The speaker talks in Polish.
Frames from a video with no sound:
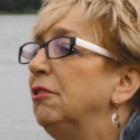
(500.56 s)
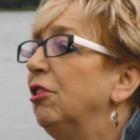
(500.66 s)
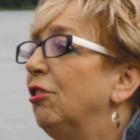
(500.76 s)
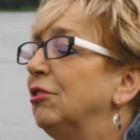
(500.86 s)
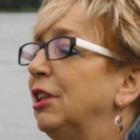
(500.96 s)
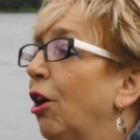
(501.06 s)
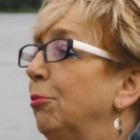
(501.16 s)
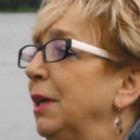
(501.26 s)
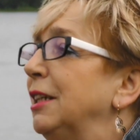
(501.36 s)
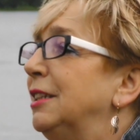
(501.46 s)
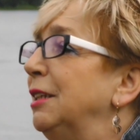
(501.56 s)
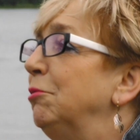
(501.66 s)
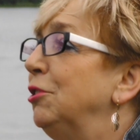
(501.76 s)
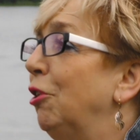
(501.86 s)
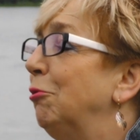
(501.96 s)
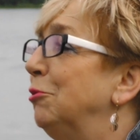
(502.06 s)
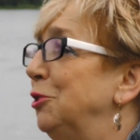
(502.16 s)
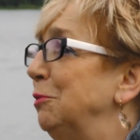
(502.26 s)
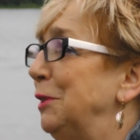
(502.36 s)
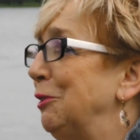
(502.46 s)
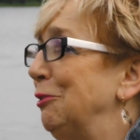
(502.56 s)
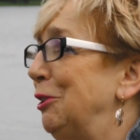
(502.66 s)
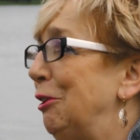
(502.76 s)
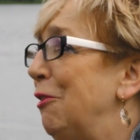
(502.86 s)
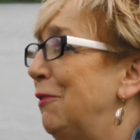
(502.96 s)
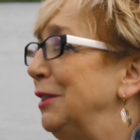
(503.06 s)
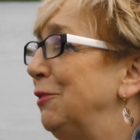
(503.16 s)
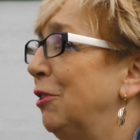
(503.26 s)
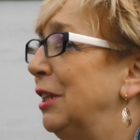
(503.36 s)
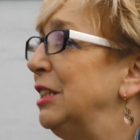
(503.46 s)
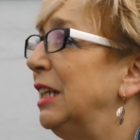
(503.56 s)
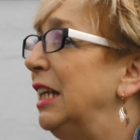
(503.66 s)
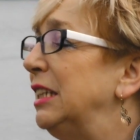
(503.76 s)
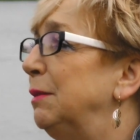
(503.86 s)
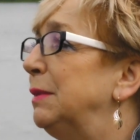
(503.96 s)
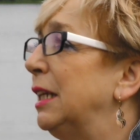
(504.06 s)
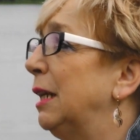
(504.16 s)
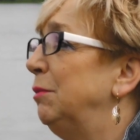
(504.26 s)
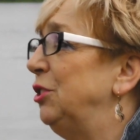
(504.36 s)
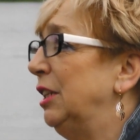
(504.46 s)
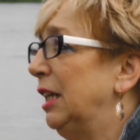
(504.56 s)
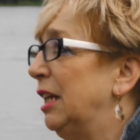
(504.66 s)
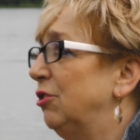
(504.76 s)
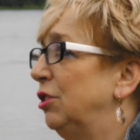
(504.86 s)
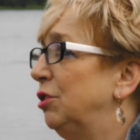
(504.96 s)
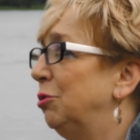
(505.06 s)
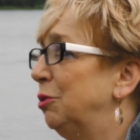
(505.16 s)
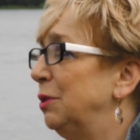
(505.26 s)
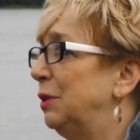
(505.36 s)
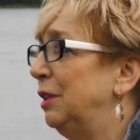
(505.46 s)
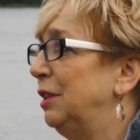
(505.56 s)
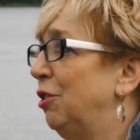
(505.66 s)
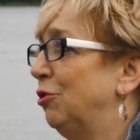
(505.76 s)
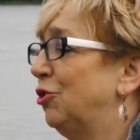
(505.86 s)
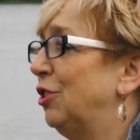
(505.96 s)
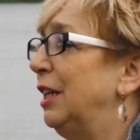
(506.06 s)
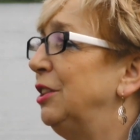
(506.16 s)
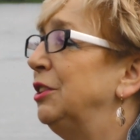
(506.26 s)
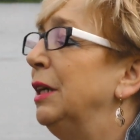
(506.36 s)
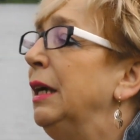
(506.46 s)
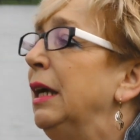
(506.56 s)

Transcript: No, te obiekty no, musimy skontrolować. W okresie letnim staramy się na każdy turnus dotrzeć patrzeć.